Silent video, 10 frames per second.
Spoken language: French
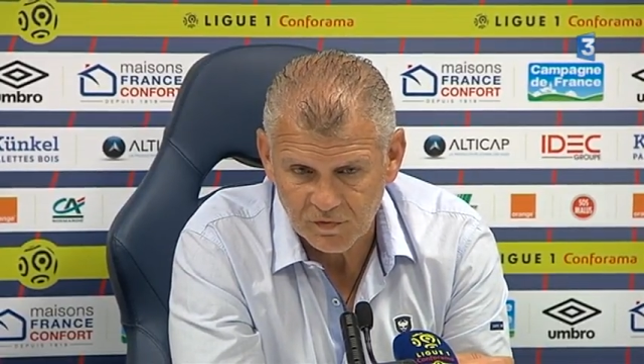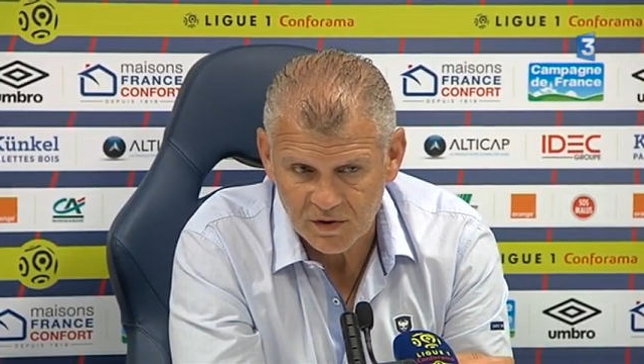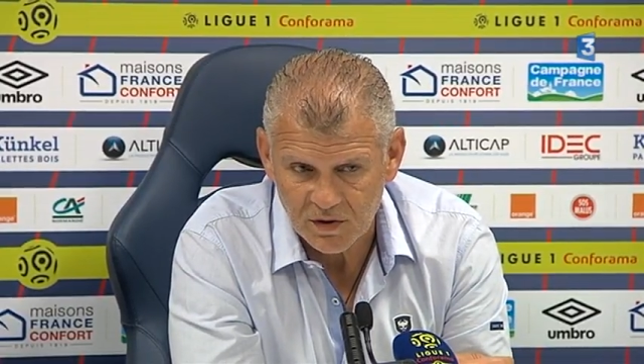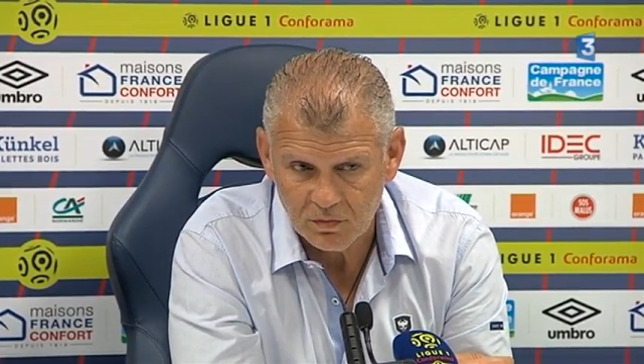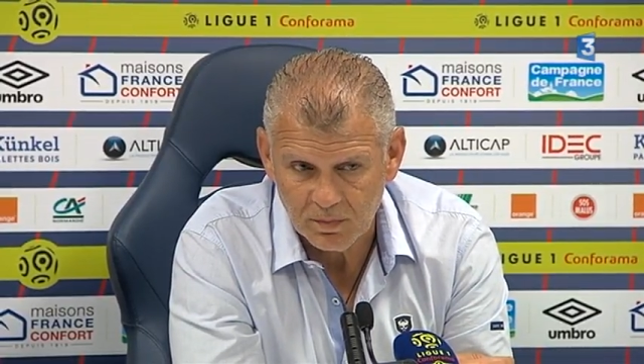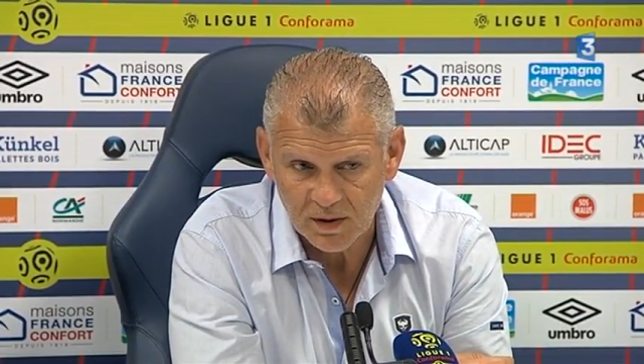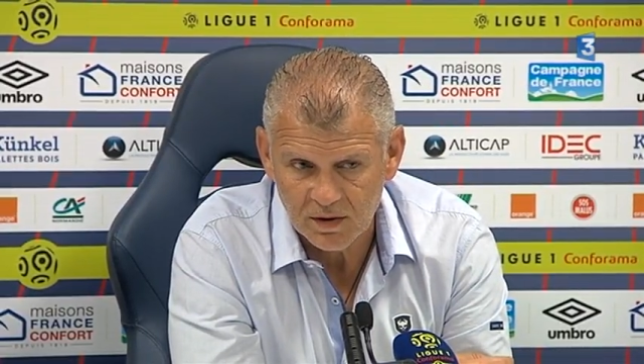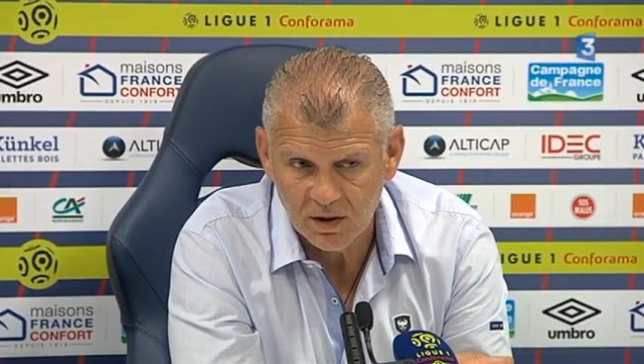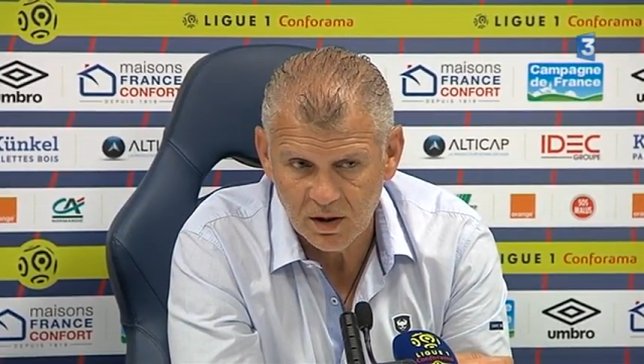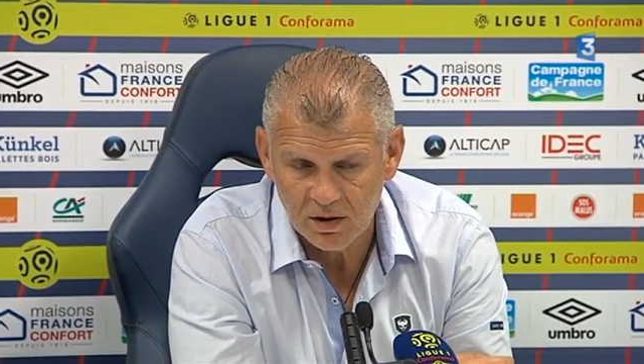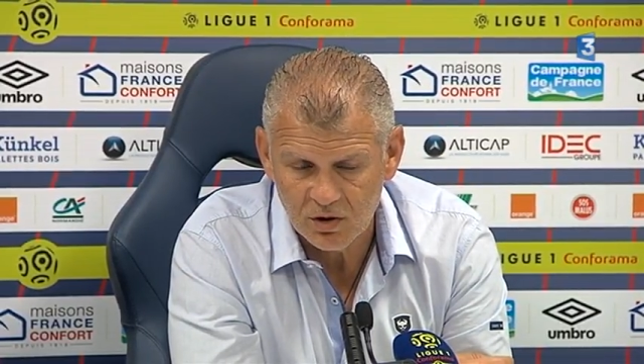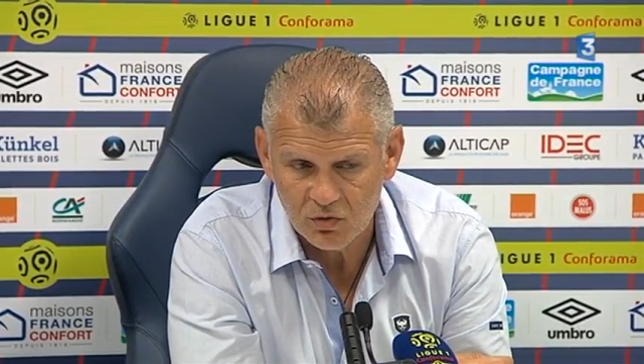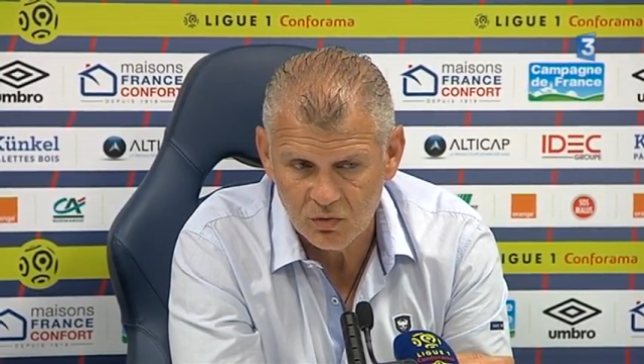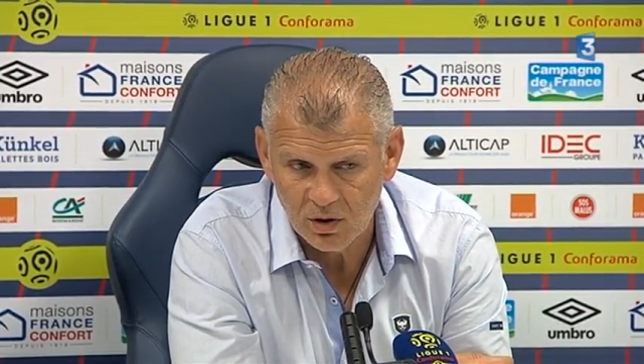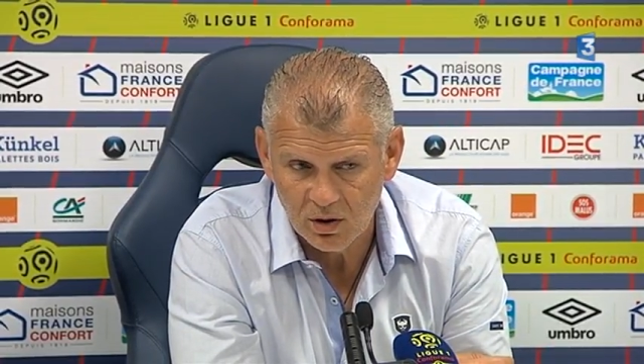c'est une partie qui a été
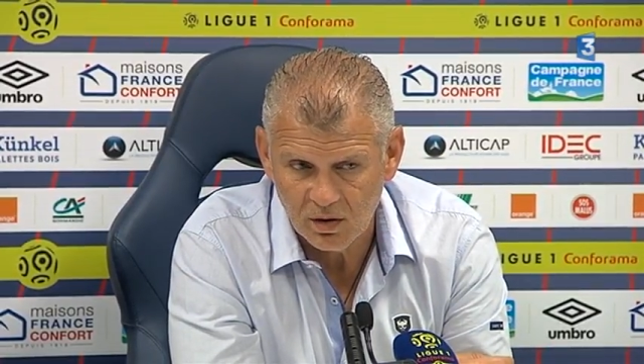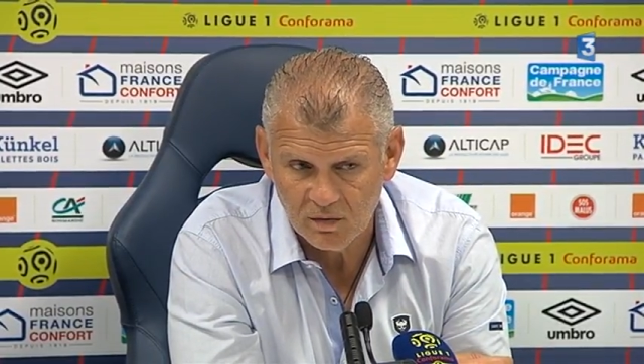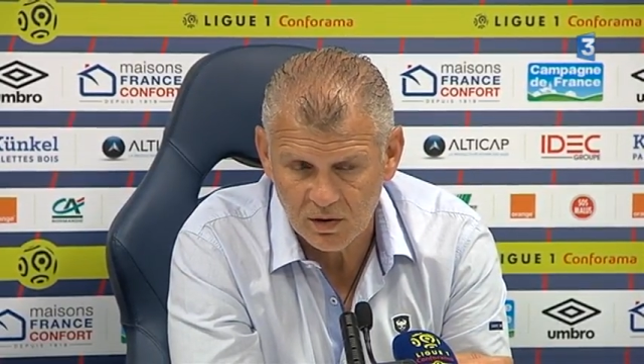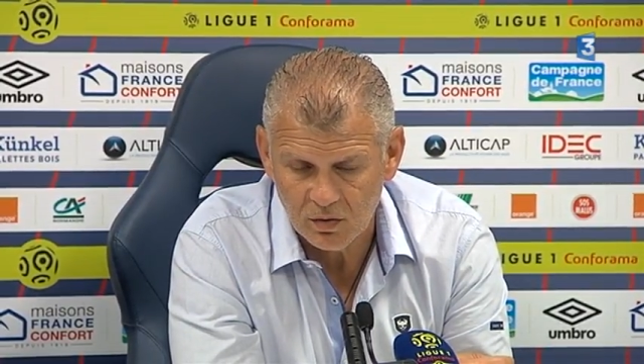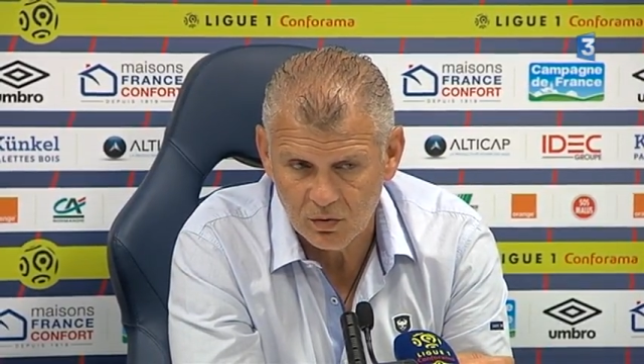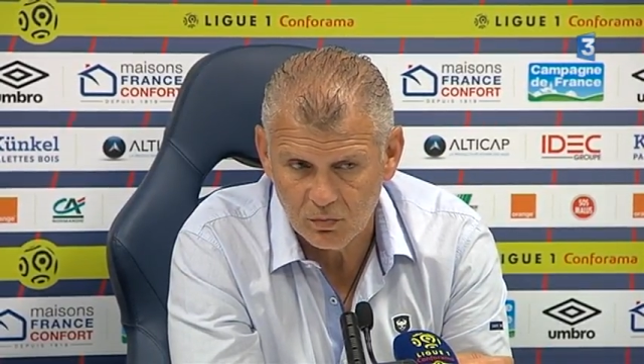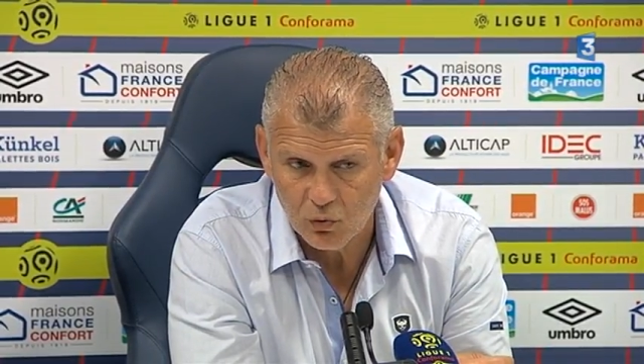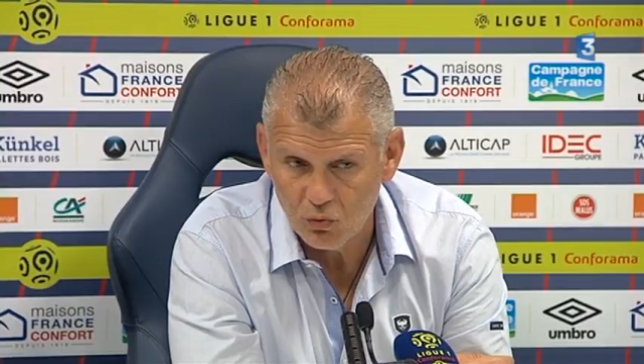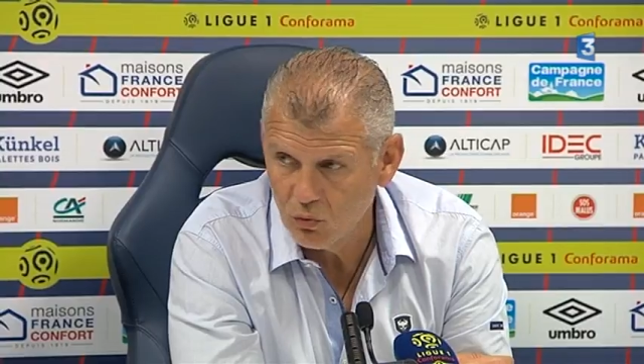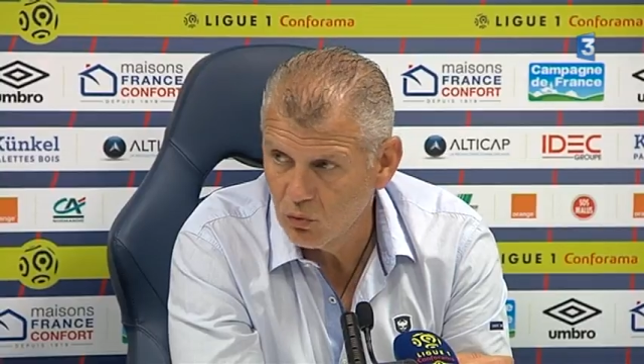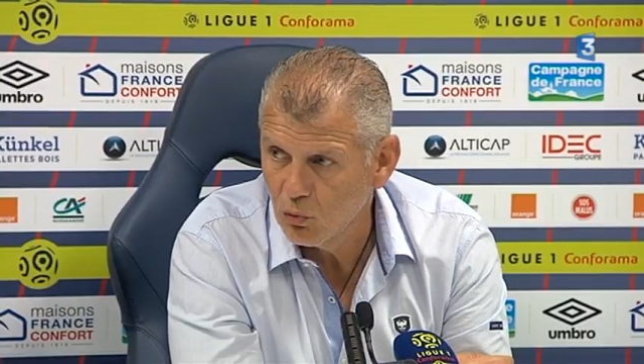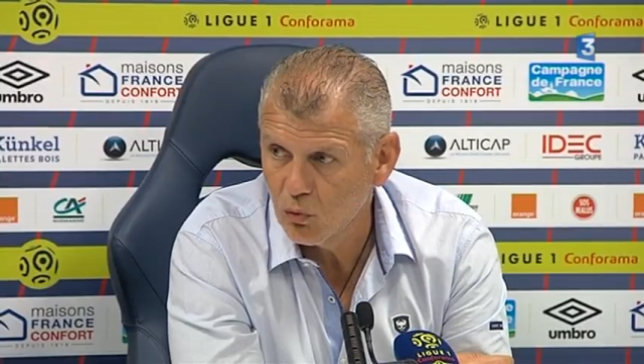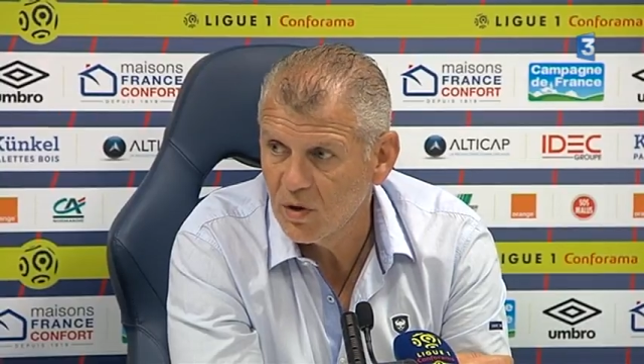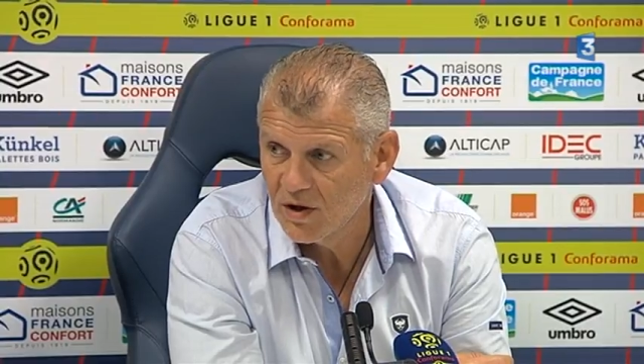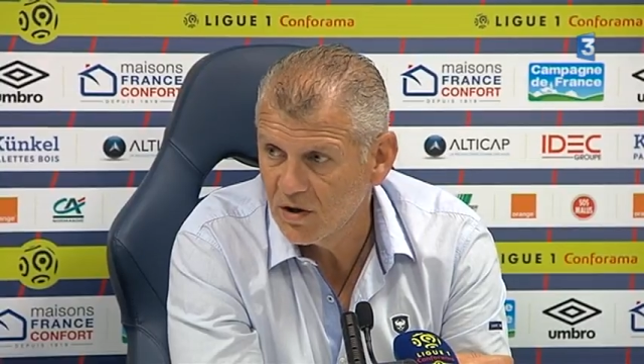jouée avec beaucoup,
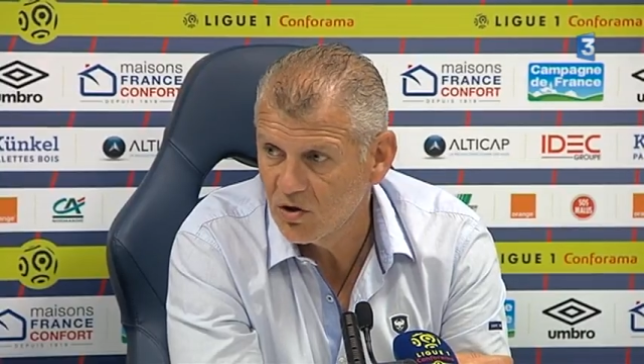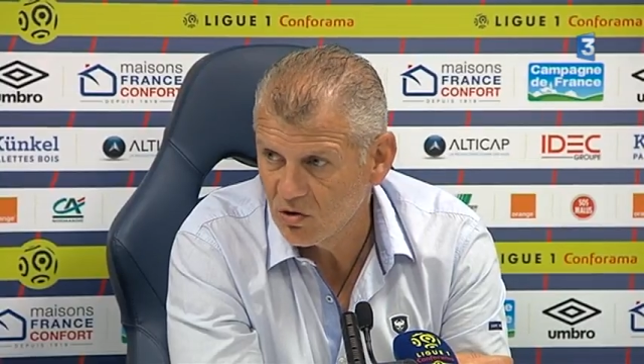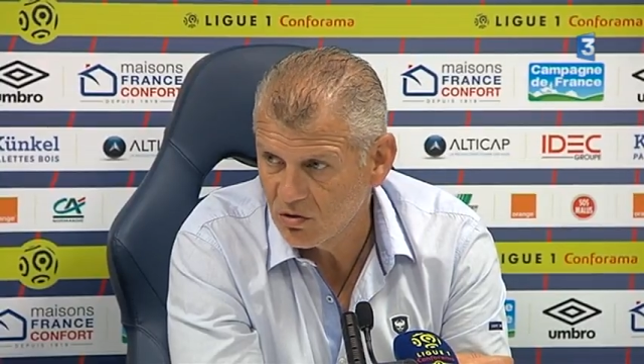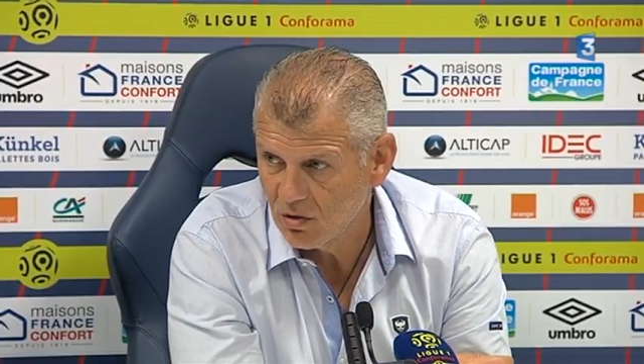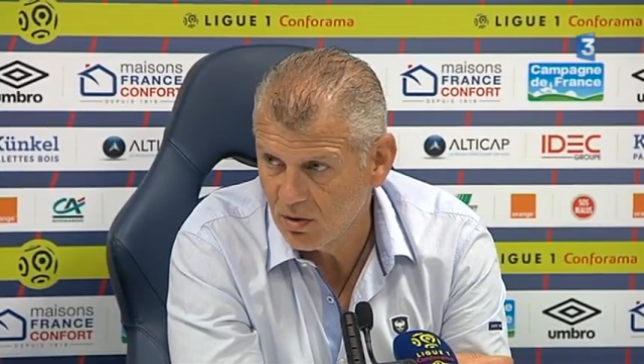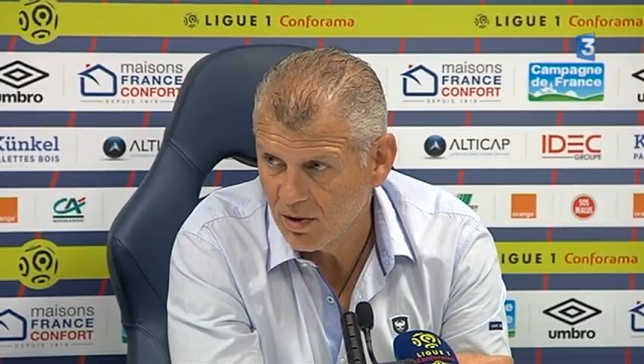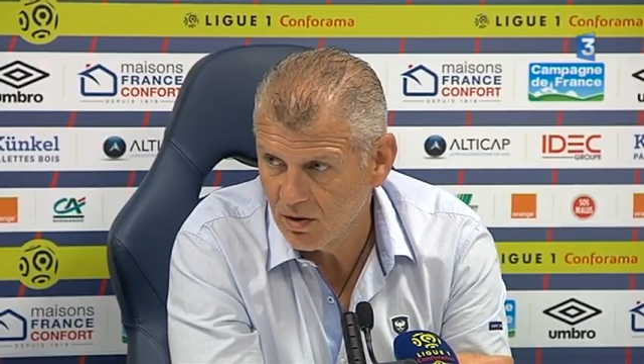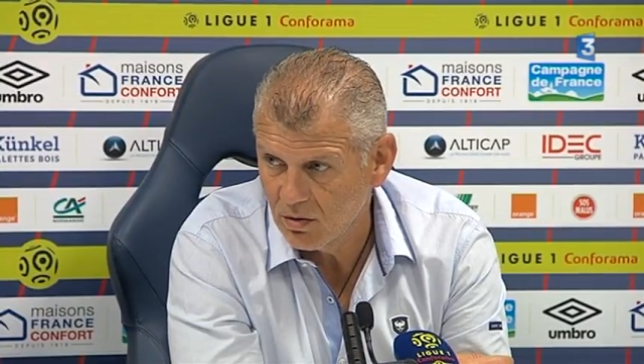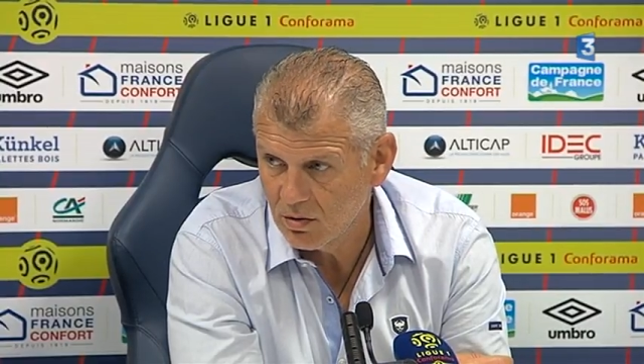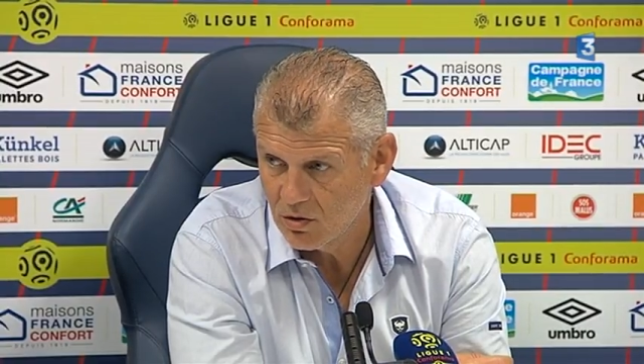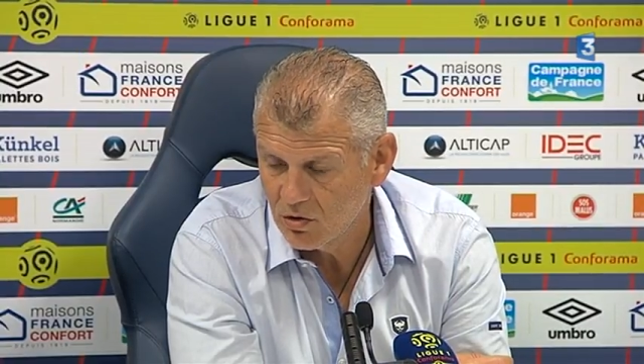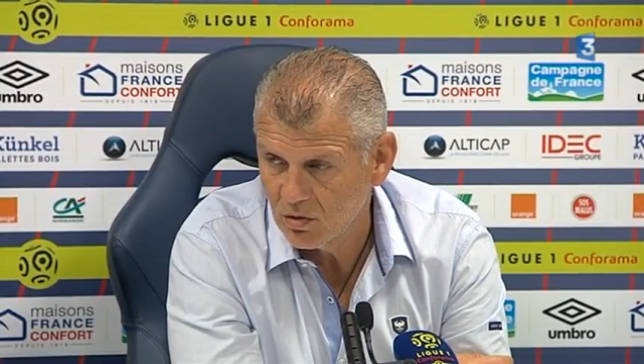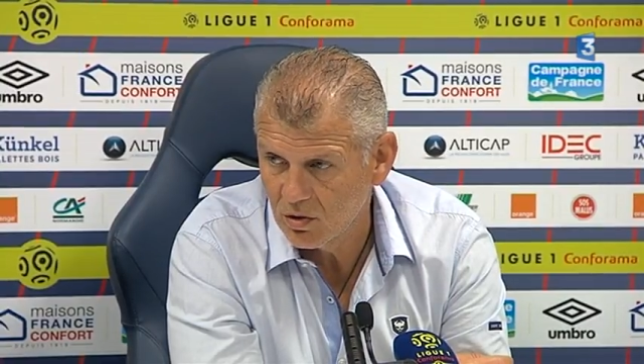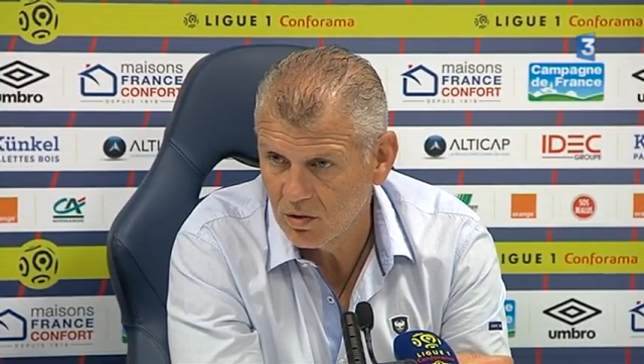beaucoup d'intelligence de la part des joueurs.